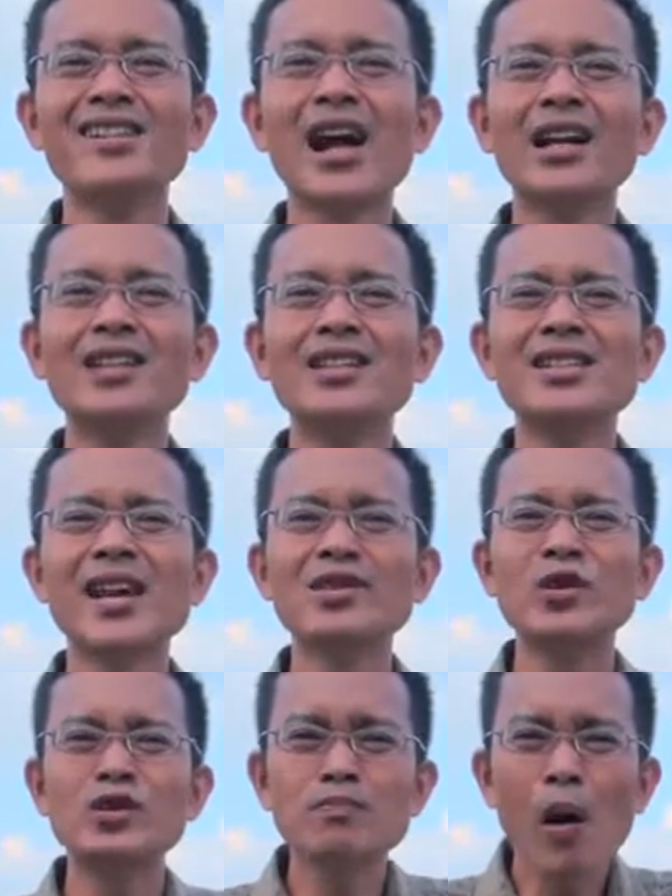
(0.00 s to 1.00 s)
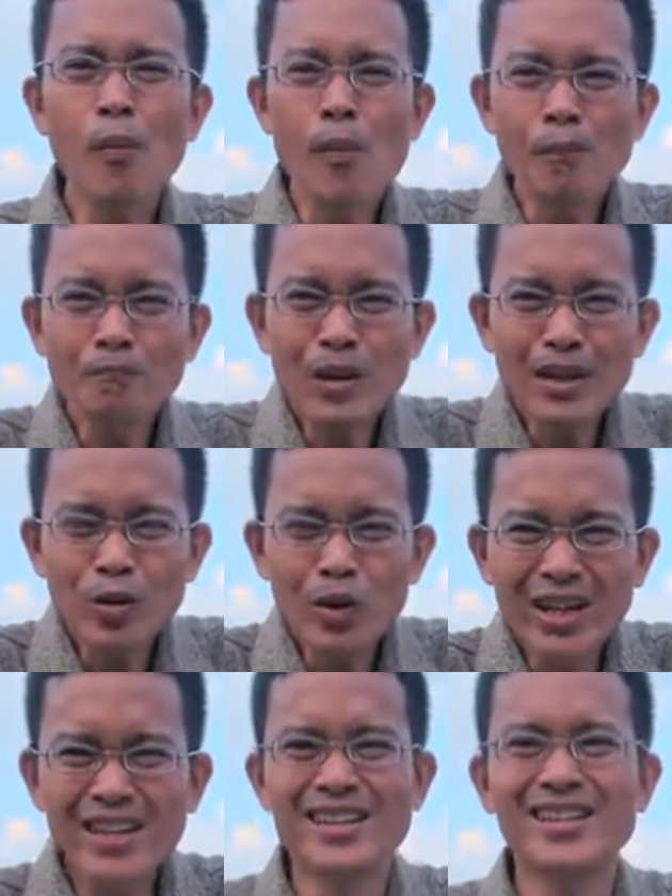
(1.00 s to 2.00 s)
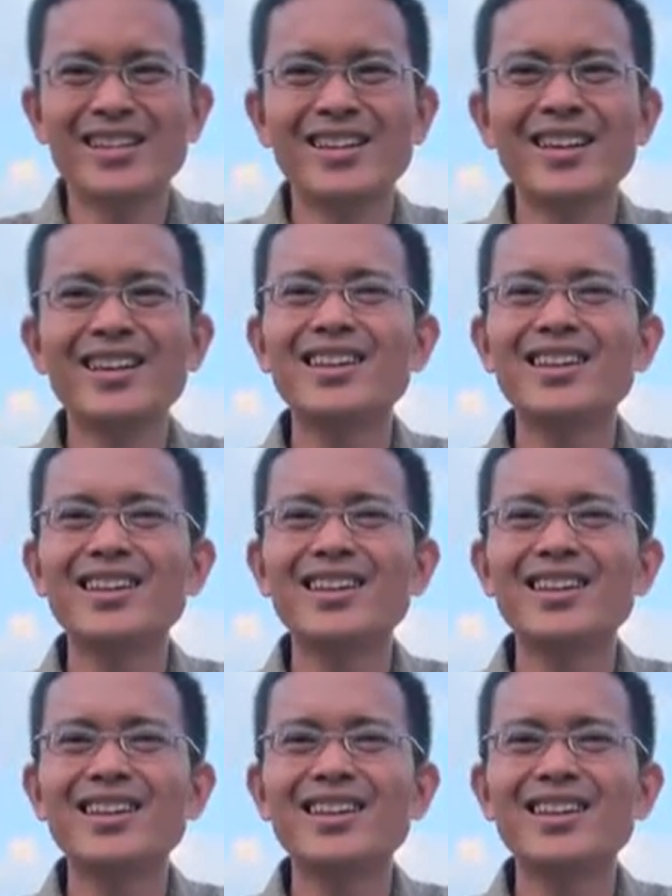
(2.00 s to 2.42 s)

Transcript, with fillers: Dan Yesus mau memikul ini.